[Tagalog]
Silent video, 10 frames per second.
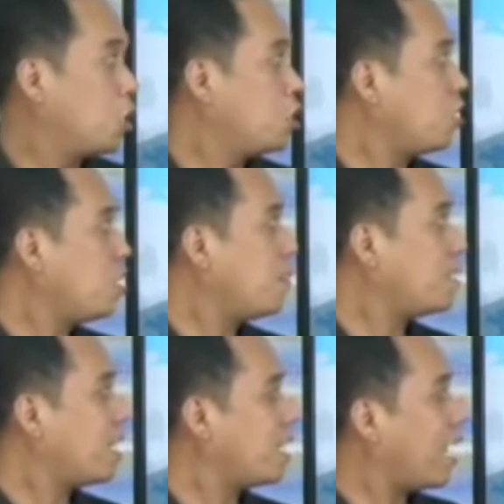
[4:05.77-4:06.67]
Dito
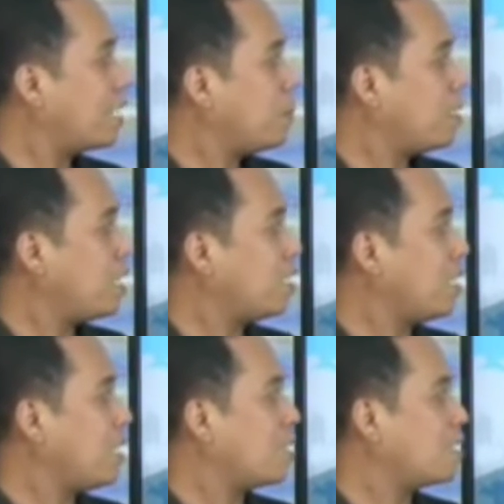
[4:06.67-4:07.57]
naman sa Legazpi
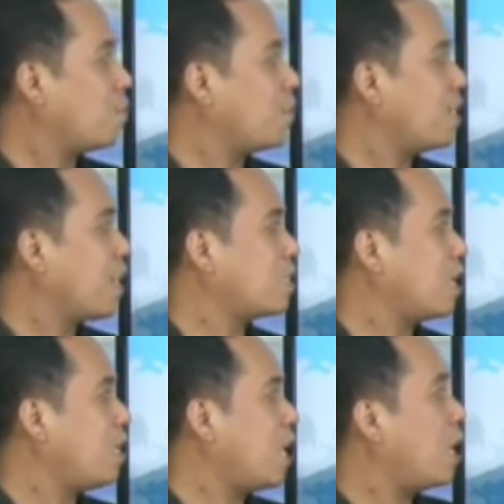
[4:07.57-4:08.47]
City, inaasahan pa rin
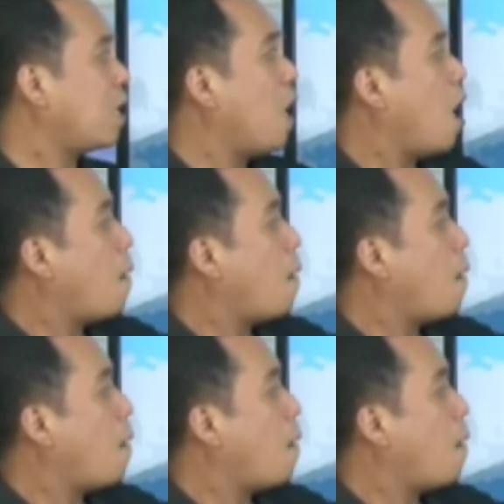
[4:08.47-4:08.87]
natin ang